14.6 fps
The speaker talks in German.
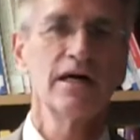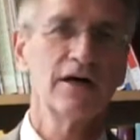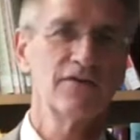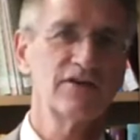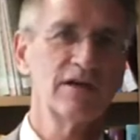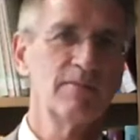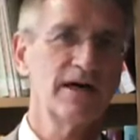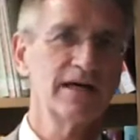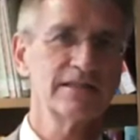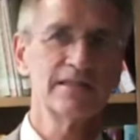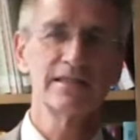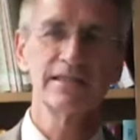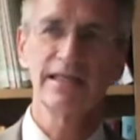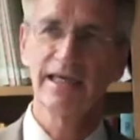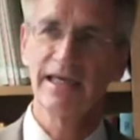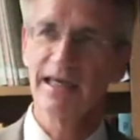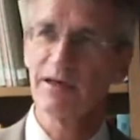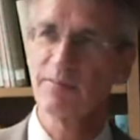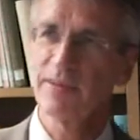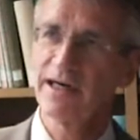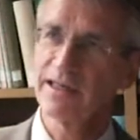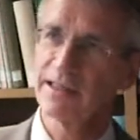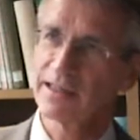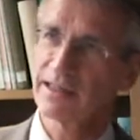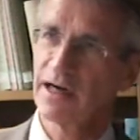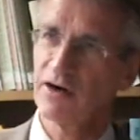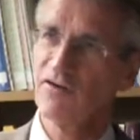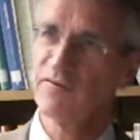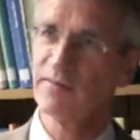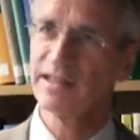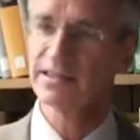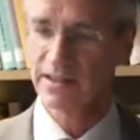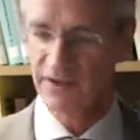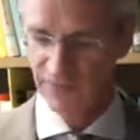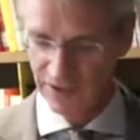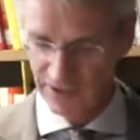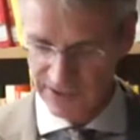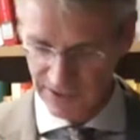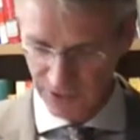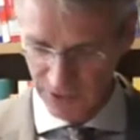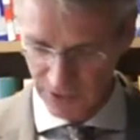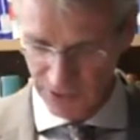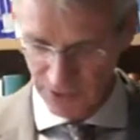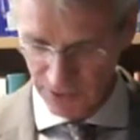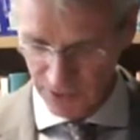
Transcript: auf der Basis der ehrbaren Kaufmannsdefinition